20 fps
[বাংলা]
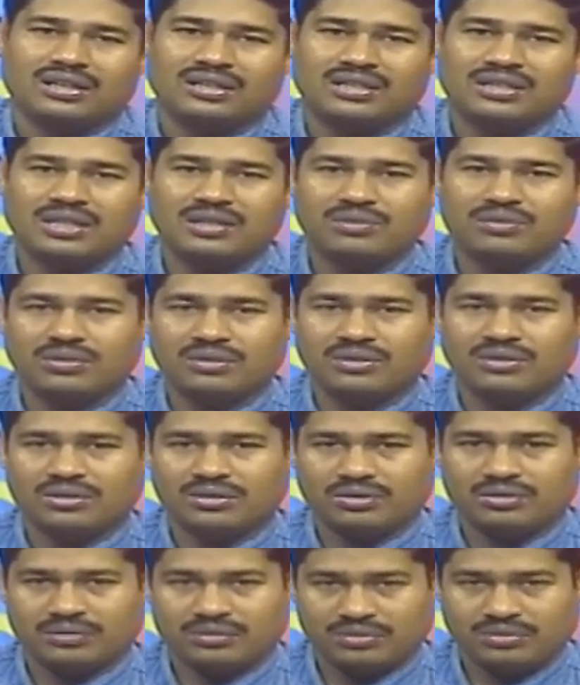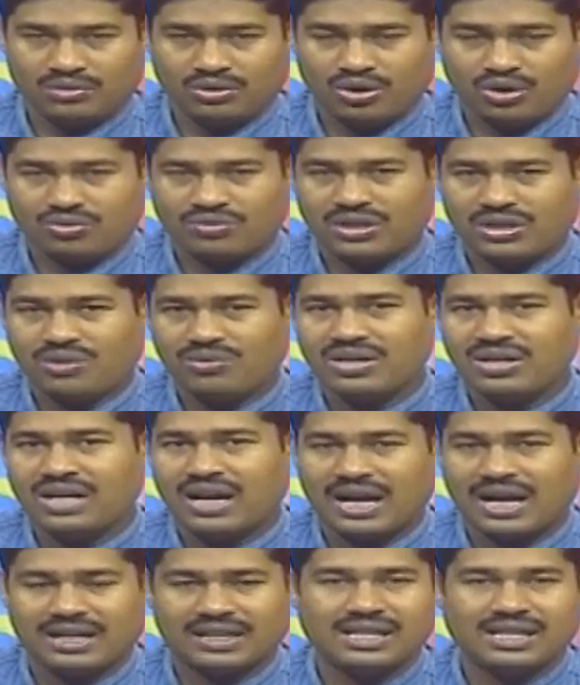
ঠিক লকডাউনের আগে